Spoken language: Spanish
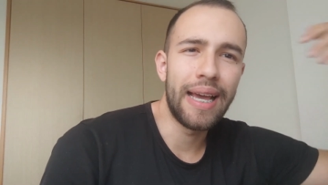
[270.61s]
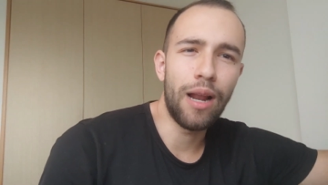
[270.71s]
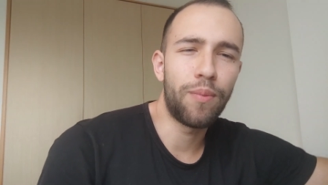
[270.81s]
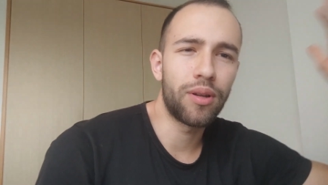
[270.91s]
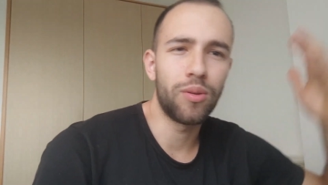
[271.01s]
la
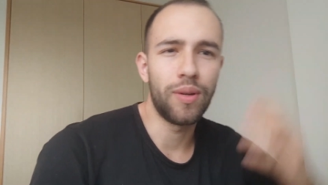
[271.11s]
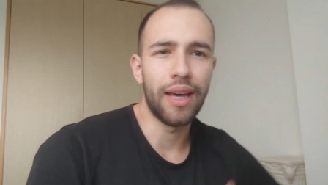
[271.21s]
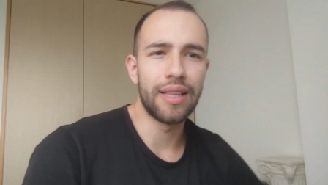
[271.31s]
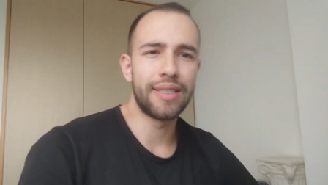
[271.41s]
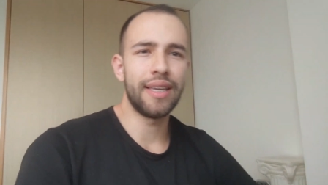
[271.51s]

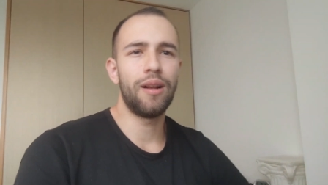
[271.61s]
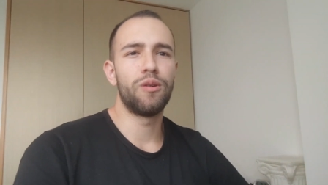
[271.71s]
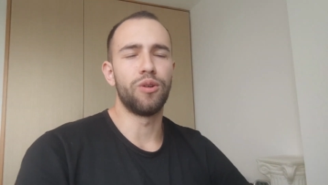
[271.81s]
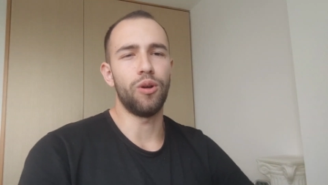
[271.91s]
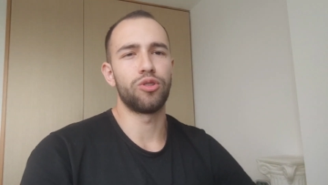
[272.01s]
oportunidad del
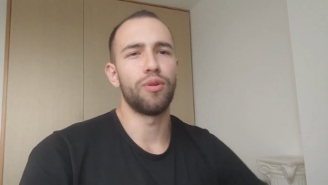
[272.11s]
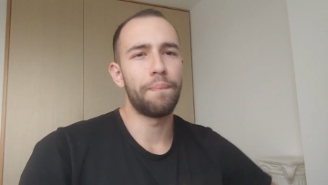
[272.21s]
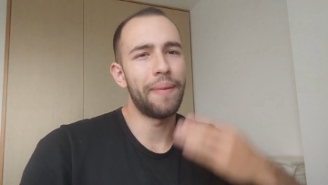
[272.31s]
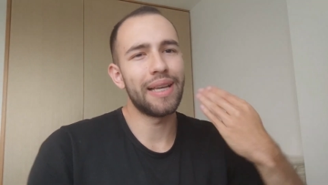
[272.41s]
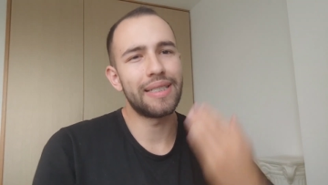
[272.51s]
siglo, no, yo
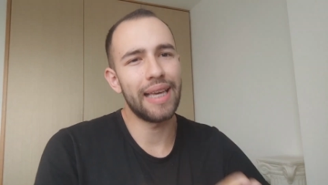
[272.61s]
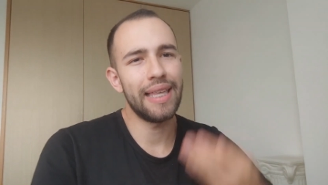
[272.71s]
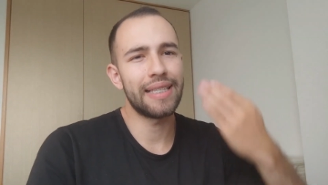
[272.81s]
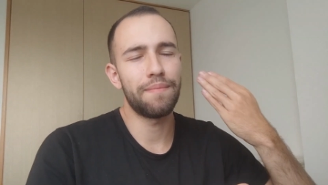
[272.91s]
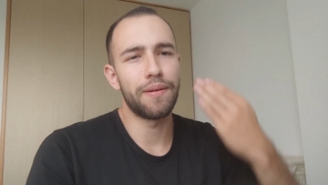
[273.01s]
empecé
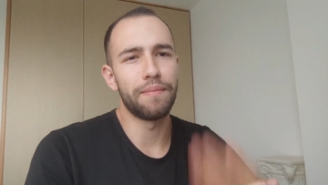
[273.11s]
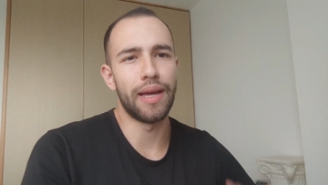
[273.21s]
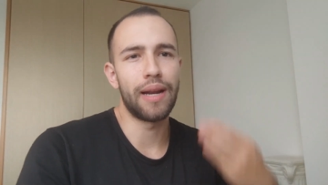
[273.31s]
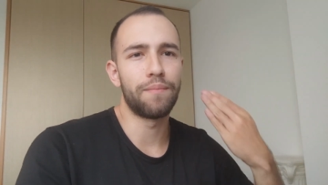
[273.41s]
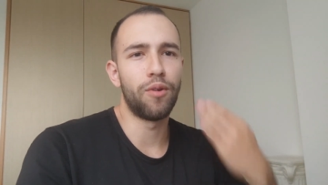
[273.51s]
desde el
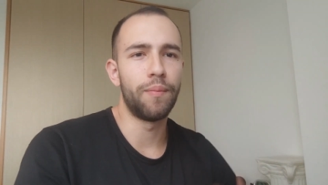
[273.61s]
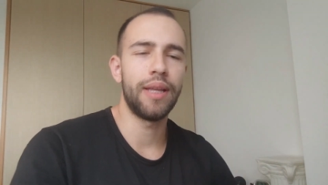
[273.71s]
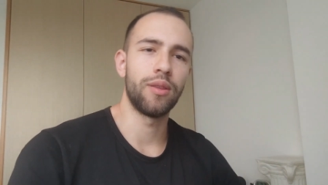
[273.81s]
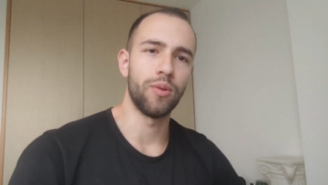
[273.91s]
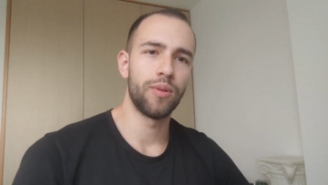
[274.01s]
primer
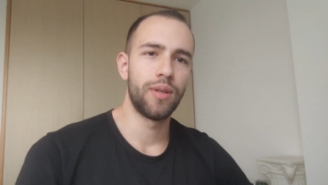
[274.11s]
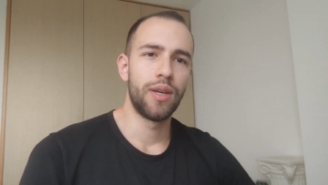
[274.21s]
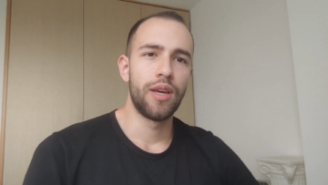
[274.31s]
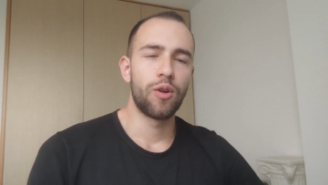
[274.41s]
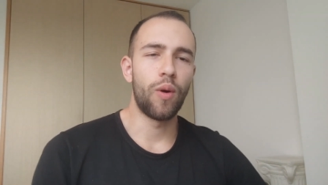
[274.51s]
momento.
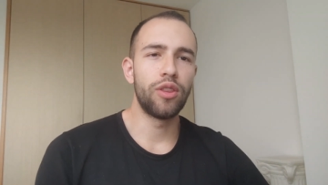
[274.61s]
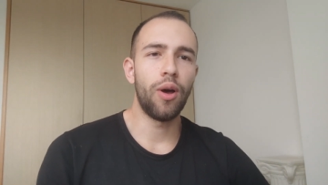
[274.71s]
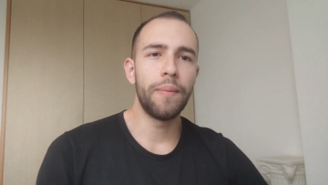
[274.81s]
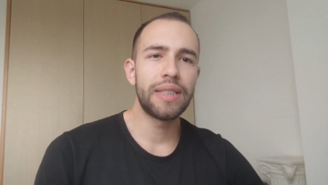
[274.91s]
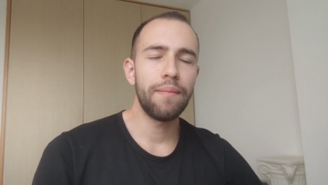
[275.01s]
Cuando
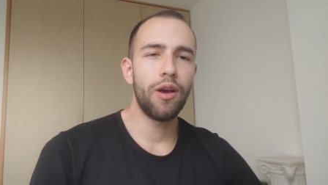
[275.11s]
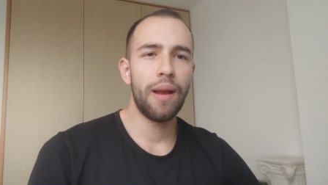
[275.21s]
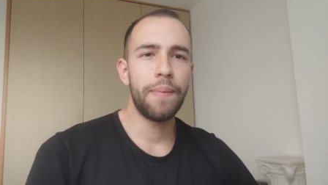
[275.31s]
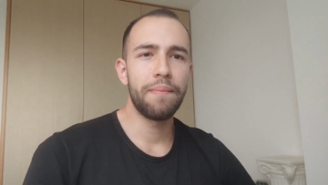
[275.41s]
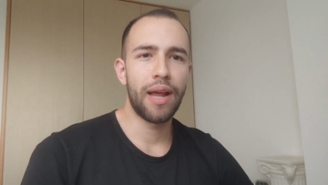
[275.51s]
a mí se me dio
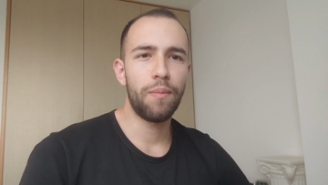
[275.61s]
la primera